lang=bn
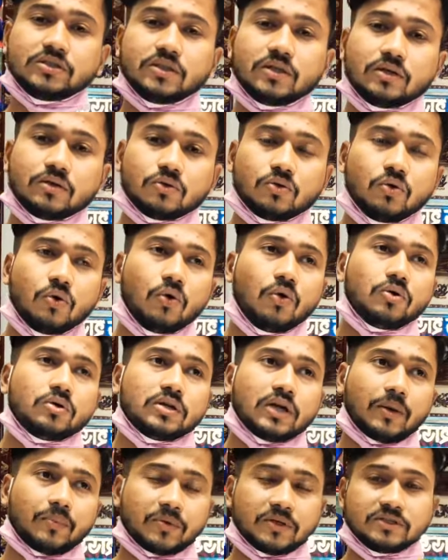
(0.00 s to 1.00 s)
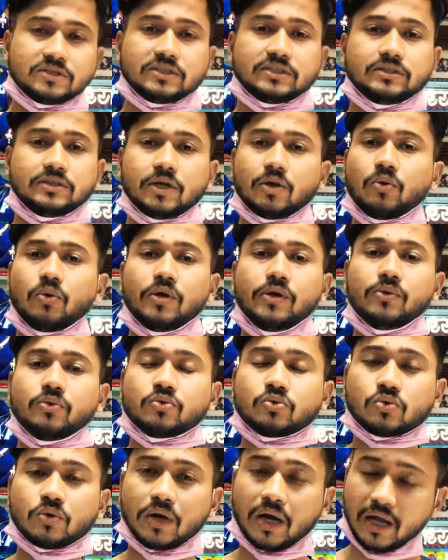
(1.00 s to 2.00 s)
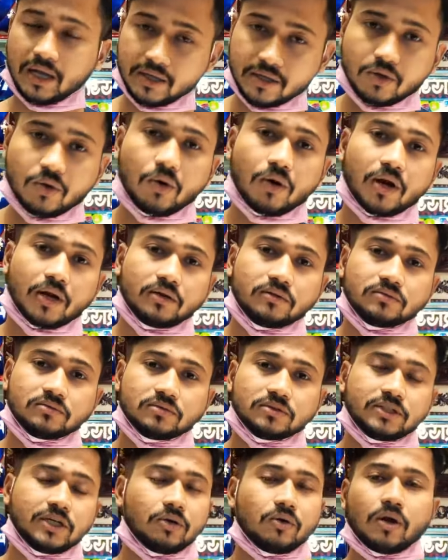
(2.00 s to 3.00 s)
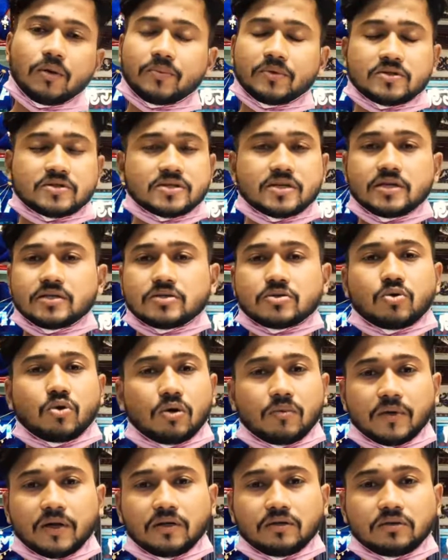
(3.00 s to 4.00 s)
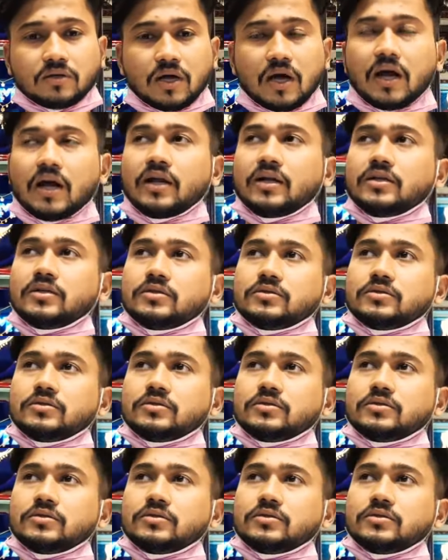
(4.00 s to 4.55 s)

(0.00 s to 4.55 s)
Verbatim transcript: যে গোল্ড আপনার যেগুলো ইউজ নাই করেন সেগুলো আপনি চেঞ্জ করবেন আর